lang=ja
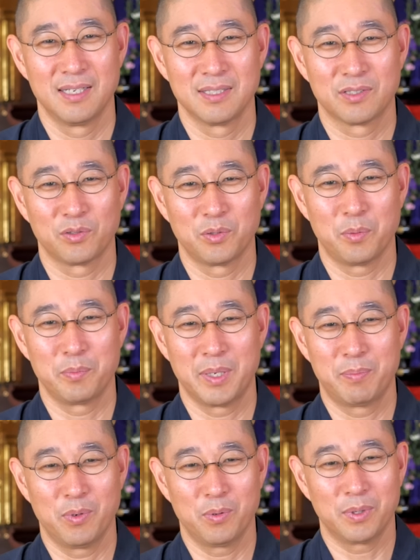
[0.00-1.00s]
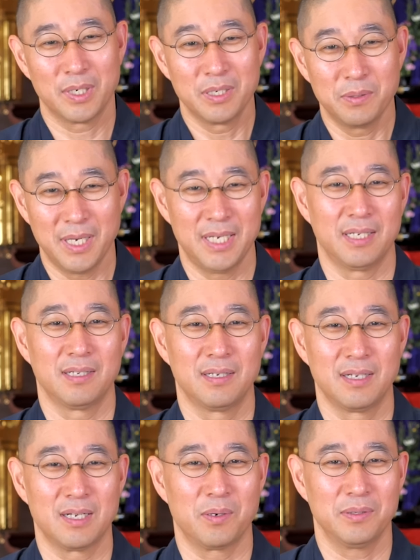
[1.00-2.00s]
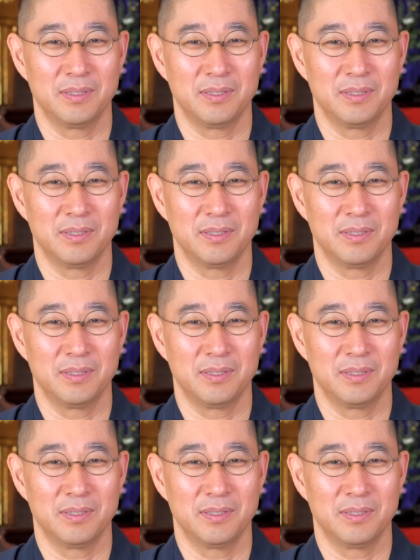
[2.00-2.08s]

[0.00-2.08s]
その美貌がゆえにいろ